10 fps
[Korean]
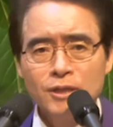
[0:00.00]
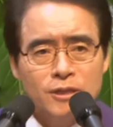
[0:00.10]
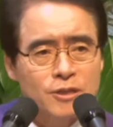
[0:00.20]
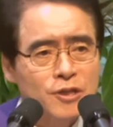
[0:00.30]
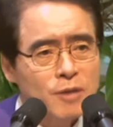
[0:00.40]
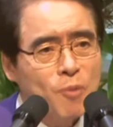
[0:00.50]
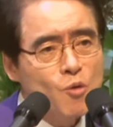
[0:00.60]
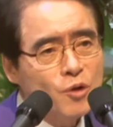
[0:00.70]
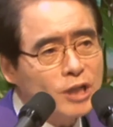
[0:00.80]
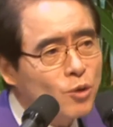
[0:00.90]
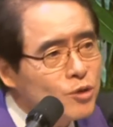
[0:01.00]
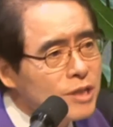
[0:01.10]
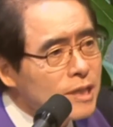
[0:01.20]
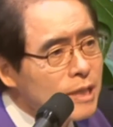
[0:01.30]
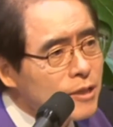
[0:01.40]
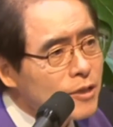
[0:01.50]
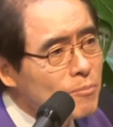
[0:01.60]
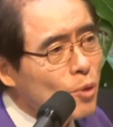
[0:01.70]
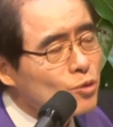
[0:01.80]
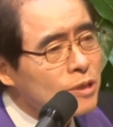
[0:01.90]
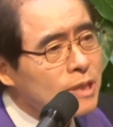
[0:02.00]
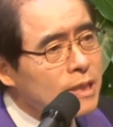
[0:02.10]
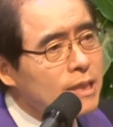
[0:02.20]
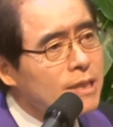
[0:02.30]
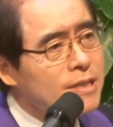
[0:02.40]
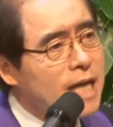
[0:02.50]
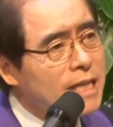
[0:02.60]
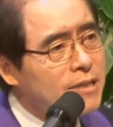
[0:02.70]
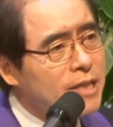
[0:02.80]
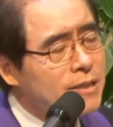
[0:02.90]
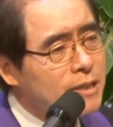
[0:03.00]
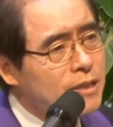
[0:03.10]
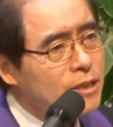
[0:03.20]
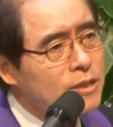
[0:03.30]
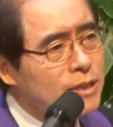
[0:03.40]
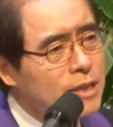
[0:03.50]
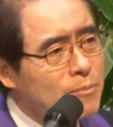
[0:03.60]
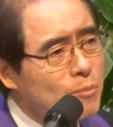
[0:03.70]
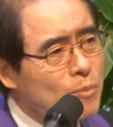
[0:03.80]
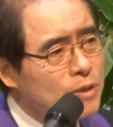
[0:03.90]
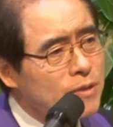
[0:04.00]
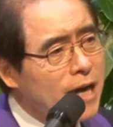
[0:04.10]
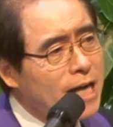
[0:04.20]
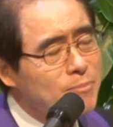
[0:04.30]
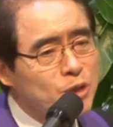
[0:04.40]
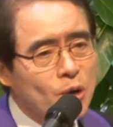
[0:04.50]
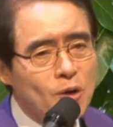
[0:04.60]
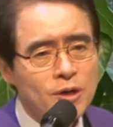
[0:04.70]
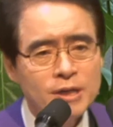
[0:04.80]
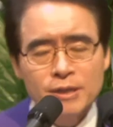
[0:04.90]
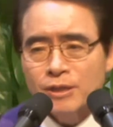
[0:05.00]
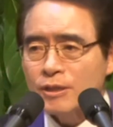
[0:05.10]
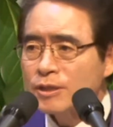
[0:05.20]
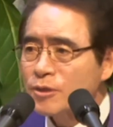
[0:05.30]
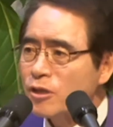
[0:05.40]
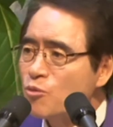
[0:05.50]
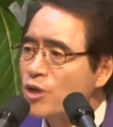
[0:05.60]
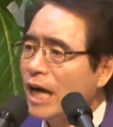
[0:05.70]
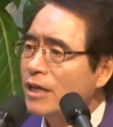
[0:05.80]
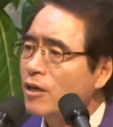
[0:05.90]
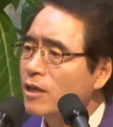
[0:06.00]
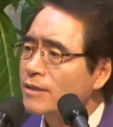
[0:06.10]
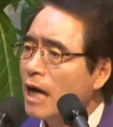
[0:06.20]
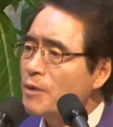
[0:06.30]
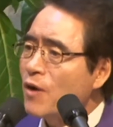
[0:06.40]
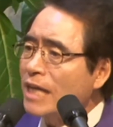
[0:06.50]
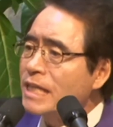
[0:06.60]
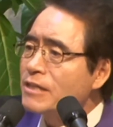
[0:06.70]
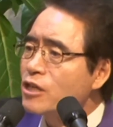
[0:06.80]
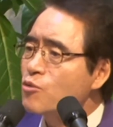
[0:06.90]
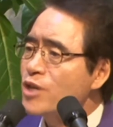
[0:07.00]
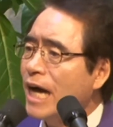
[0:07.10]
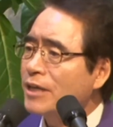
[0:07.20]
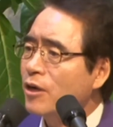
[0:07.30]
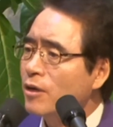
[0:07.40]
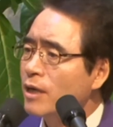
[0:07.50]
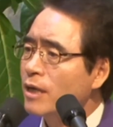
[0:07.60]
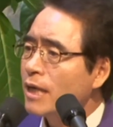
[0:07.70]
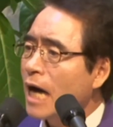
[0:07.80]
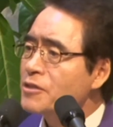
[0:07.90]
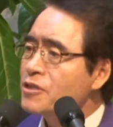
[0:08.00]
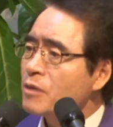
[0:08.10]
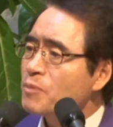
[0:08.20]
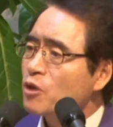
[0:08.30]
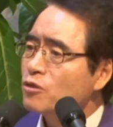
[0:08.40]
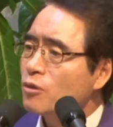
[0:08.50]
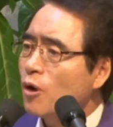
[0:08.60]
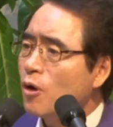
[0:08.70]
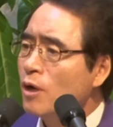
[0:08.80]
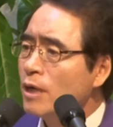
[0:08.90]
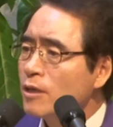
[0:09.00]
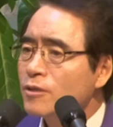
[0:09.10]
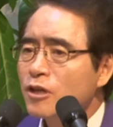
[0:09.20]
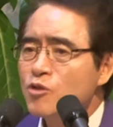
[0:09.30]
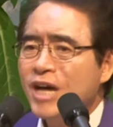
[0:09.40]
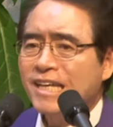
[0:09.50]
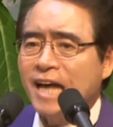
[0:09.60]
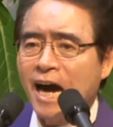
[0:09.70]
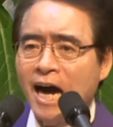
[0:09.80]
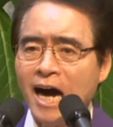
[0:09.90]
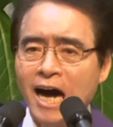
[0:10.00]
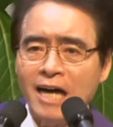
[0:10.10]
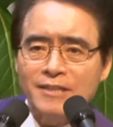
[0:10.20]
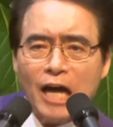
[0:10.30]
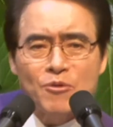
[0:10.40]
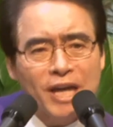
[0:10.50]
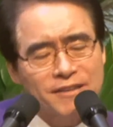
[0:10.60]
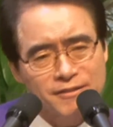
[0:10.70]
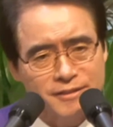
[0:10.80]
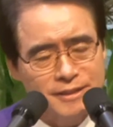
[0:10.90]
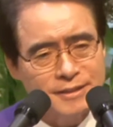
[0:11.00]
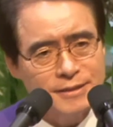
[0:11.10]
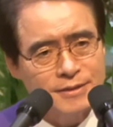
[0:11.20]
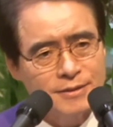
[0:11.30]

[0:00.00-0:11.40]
그들이 본국에도는 그런 모든 이런 자기들의 그 생활비도 그들을 위하여 나병 환자들을 위하여 간식비로 쓰고 그들을 위하여 다 사용했던 거예요.